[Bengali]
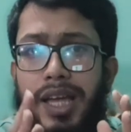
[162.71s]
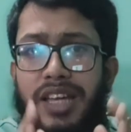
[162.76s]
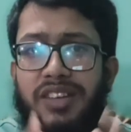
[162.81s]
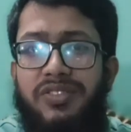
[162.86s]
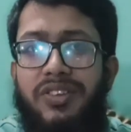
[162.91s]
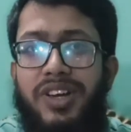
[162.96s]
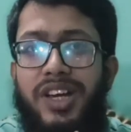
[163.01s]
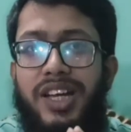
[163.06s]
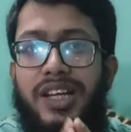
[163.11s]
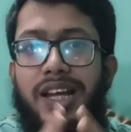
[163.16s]

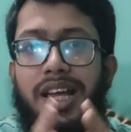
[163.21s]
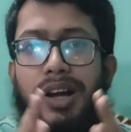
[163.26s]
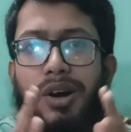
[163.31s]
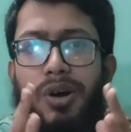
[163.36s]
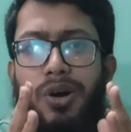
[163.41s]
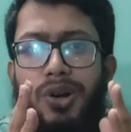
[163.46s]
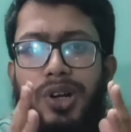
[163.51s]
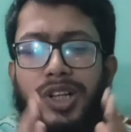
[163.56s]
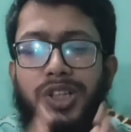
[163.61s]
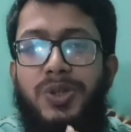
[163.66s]
ইভেন
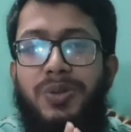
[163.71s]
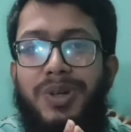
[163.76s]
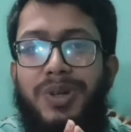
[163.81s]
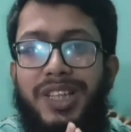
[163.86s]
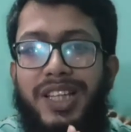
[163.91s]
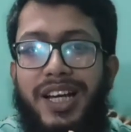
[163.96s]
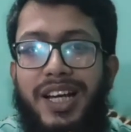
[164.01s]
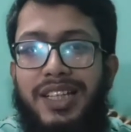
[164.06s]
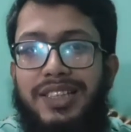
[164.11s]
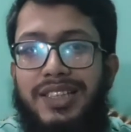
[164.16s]
অনেক সময়
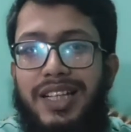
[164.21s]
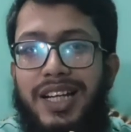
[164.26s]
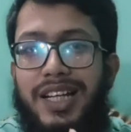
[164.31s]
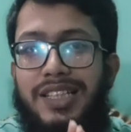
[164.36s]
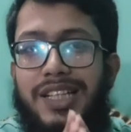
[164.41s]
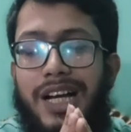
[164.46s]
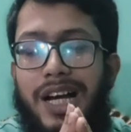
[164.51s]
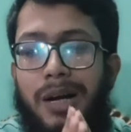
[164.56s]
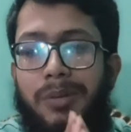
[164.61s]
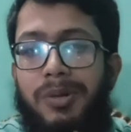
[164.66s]
দেখা যায়
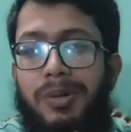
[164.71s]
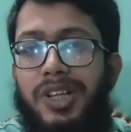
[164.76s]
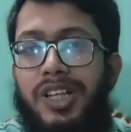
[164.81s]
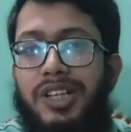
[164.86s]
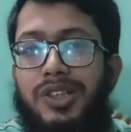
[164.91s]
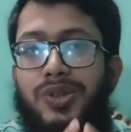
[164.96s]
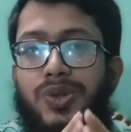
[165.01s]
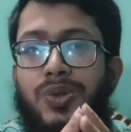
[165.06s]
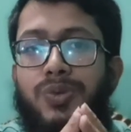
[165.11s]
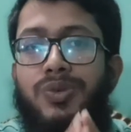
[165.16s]
যে আমাদের
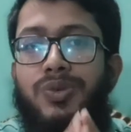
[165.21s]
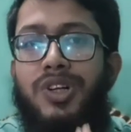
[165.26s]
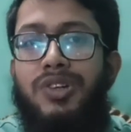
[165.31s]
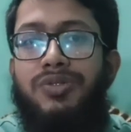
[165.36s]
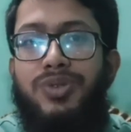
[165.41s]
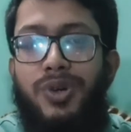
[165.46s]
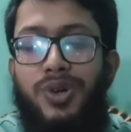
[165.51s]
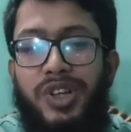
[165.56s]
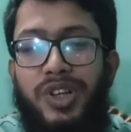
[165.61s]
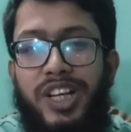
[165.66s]
টু পয়েন্ট
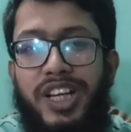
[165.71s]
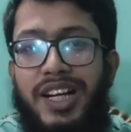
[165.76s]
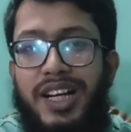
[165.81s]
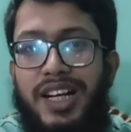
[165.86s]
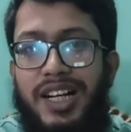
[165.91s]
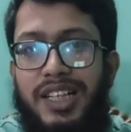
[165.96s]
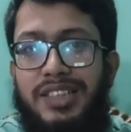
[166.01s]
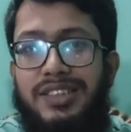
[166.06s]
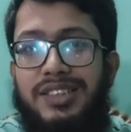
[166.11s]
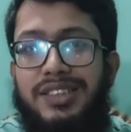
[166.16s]
ফোর
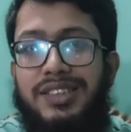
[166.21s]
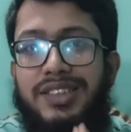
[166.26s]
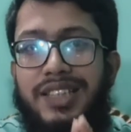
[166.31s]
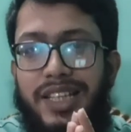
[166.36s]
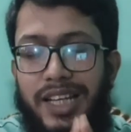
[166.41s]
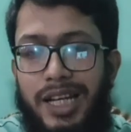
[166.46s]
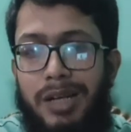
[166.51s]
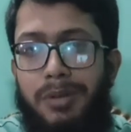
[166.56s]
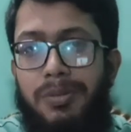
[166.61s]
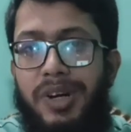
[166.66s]
গিগার
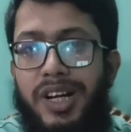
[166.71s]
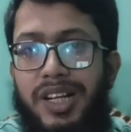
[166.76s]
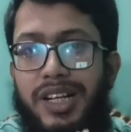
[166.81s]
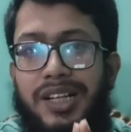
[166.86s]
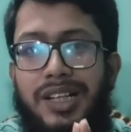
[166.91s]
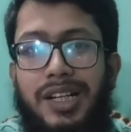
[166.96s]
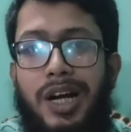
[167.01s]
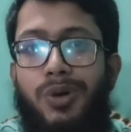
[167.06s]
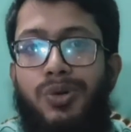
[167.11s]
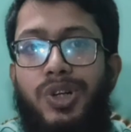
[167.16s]
সিঙ্গেল ব্যান্ডের
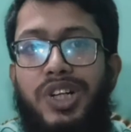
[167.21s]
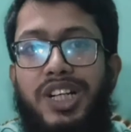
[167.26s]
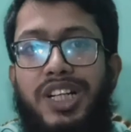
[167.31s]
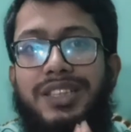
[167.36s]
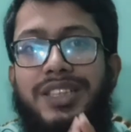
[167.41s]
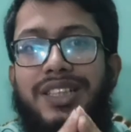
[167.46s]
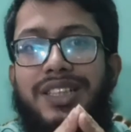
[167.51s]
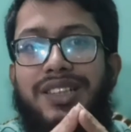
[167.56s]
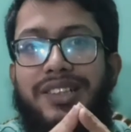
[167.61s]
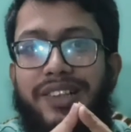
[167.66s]
রাউটারের
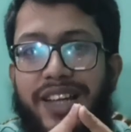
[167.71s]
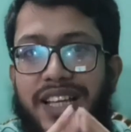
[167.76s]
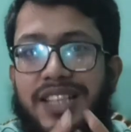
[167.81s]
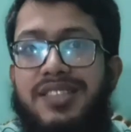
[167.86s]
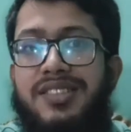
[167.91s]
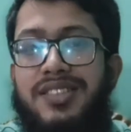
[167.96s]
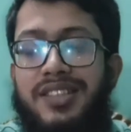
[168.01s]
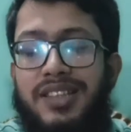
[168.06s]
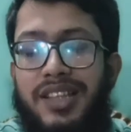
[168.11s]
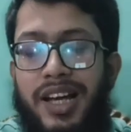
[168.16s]
যে
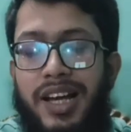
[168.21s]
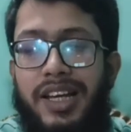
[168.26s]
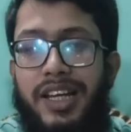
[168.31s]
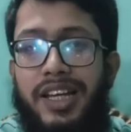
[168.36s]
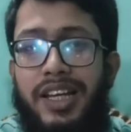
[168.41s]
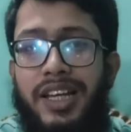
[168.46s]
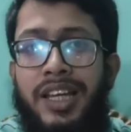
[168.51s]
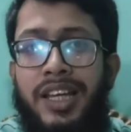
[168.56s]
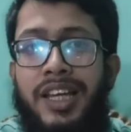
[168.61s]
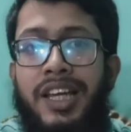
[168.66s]
রেঞ্জ থাকে
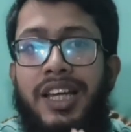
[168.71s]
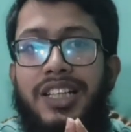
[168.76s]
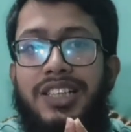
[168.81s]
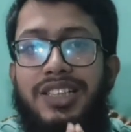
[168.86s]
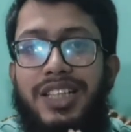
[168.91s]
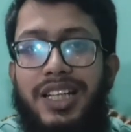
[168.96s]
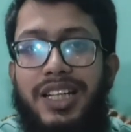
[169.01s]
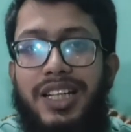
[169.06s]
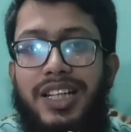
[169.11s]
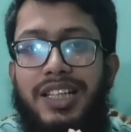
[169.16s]

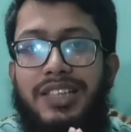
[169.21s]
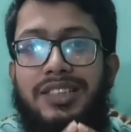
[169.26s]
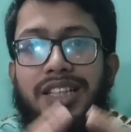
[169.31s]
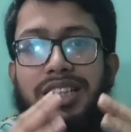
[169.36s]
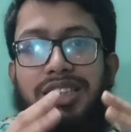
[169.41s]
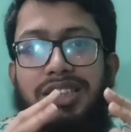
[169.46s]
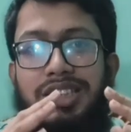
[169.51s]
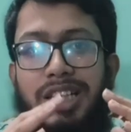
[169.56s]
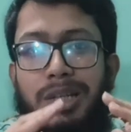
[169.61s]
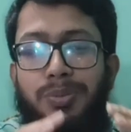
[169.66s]
সেই রেঞ্জটা
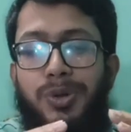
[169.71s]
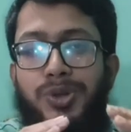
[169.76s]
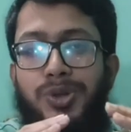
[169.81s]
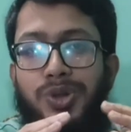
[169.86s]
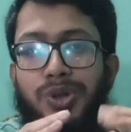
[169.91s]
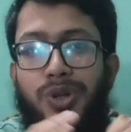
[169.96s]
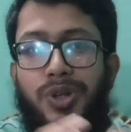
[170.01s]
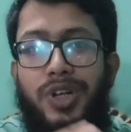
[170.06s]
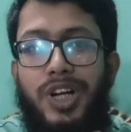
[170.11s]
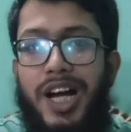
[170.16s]
যে
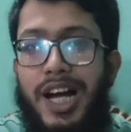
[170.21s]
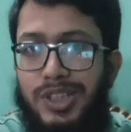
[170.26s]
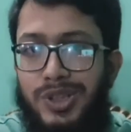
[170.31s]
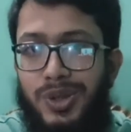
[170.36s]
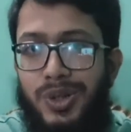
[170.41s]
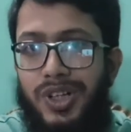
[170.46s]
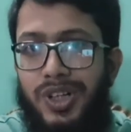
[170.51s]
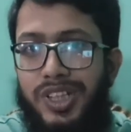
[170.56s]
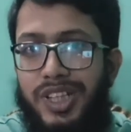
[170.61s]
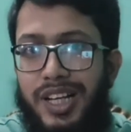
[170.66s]
পর্যন্ত
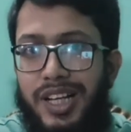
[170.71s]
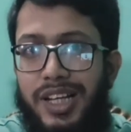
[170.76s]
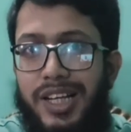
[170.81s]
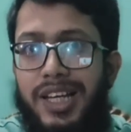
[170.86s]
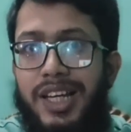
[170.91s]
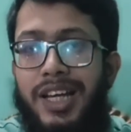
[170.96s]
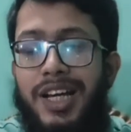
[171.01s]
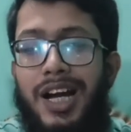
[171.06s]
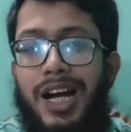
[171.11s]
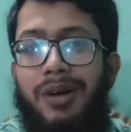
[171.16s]
কার্যকর থাকে
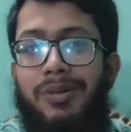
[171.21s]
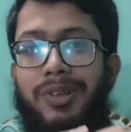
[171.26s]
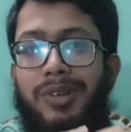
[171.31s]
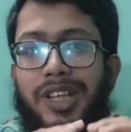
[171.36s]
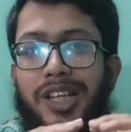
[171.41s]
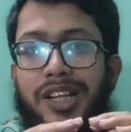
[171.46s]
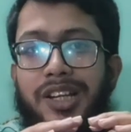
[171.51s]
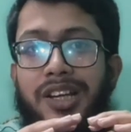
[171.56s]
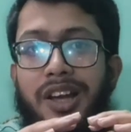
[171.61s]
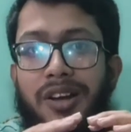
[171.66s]

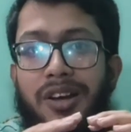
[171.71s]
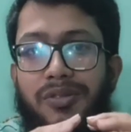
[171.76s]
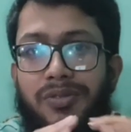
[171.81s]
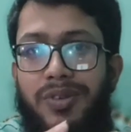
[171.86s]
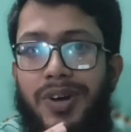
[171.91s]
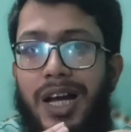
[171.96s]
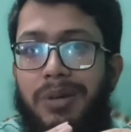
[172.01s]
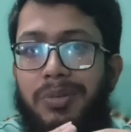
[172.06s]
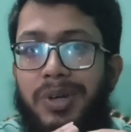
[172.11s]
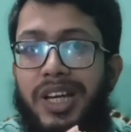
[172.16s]
আমাদের
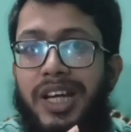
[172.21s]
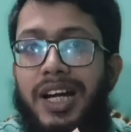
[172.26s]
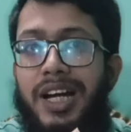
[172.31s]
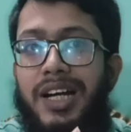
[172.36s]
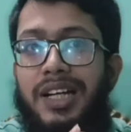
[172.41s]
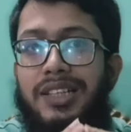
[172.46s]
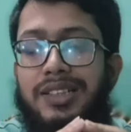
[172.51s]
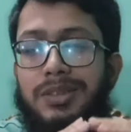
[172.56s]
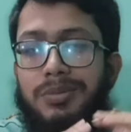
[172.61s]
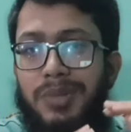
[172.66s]
ফাইভ
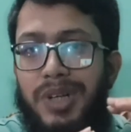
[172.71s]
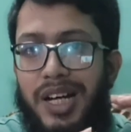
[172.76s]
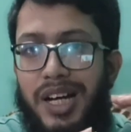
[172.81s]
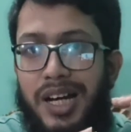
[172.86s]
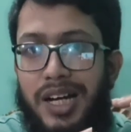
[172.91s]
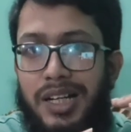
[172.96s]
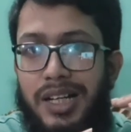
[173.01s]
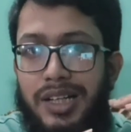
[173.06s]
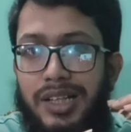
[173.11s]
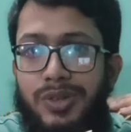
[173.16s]
গার্স বা
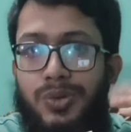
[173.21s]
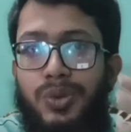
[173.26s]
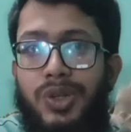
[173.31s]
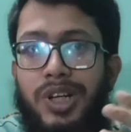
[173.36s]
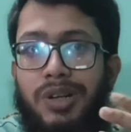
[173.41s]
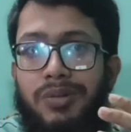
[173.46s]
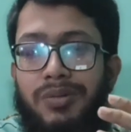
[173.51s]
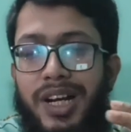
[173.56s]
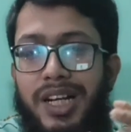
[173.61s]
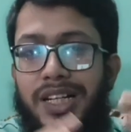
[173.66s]

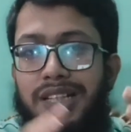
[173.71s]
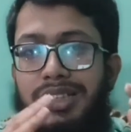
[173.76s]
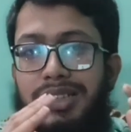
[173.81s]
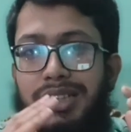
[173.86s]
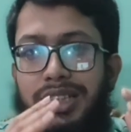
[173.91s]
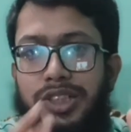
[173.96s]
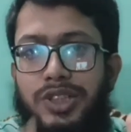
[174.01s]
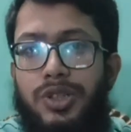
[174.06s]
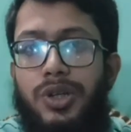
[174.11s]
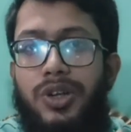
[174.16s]
ডুয়েল ব্যান্ডের যে
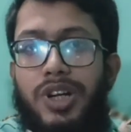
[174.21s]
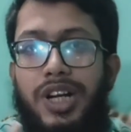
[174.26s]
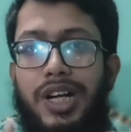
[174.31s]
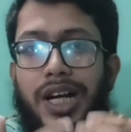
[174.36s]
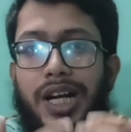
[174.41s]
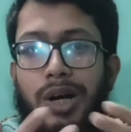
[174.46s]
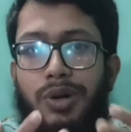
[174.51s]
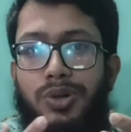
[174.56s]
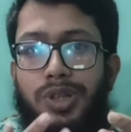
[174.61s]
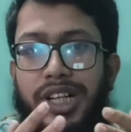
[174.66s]
ধরনের
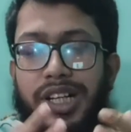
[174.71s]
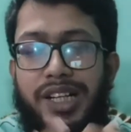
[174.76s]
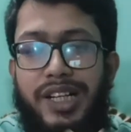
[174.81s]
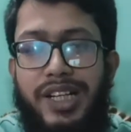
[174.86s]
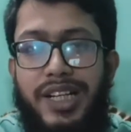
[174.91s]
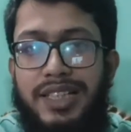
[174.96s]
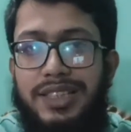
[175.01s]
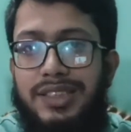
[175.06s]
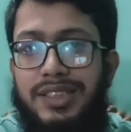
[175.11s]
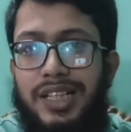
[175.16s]
রাউটারের
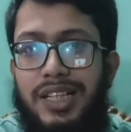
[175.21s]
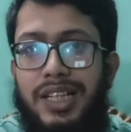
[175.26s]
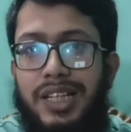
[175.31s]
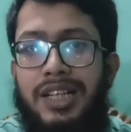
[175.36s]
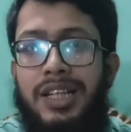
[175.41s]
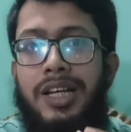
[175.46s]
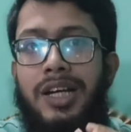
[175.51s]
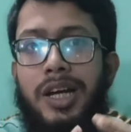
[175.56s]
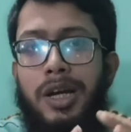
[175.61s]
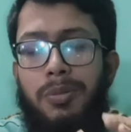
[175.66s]
রেঞ্জটা
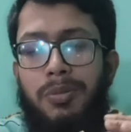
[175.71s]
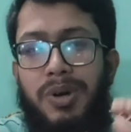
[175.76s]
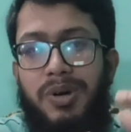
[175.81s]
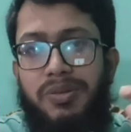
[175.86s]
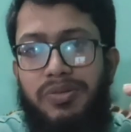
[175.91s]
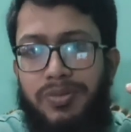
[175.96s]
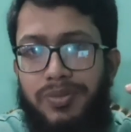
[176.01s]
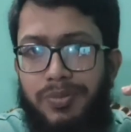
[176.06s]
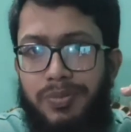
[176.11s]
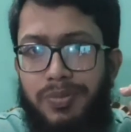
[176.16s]
বা
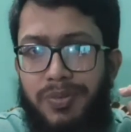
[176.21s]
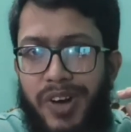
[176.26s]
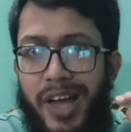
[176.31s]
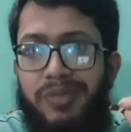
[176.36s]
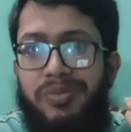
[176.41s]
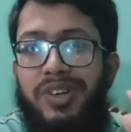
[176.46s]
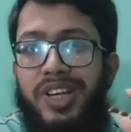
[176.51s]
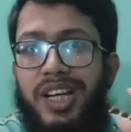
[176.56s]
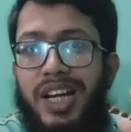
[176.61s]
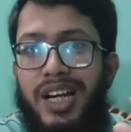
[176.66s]
ফাইভ
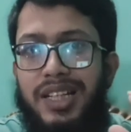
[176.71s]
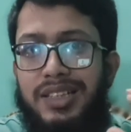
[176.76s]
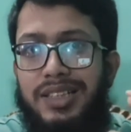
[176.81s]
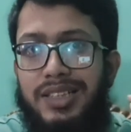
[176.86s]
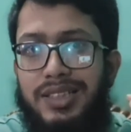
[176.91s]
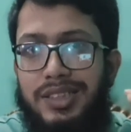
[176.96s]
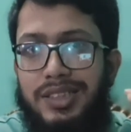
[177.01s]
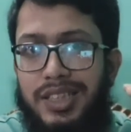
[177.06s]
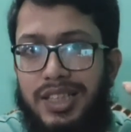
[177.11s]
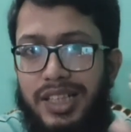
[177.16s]

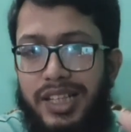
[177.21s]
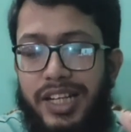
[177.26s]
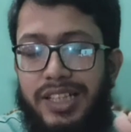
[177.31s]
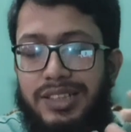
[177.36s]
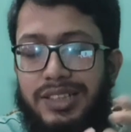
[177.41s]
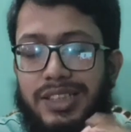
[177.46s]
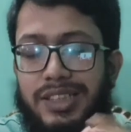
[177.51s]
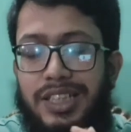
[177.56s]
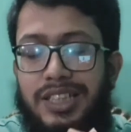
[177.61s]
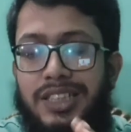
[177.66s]
গিগাহার্সের যে
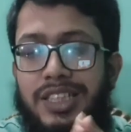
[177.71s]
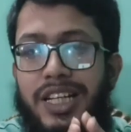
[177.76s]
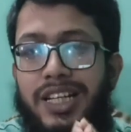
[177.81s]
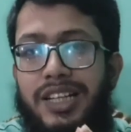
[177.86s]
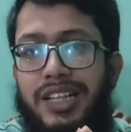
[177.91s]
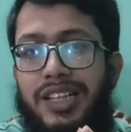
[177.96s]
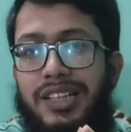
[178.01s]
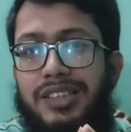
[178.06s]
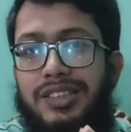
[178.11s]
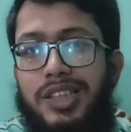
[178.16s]
রেঞ্জটা সেই
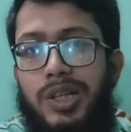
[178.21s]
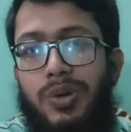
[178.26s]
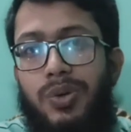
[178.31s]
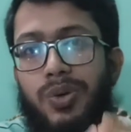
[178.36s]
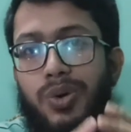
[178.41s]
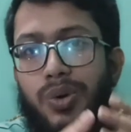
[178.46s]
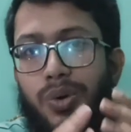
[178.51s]
রেঞ্জটাও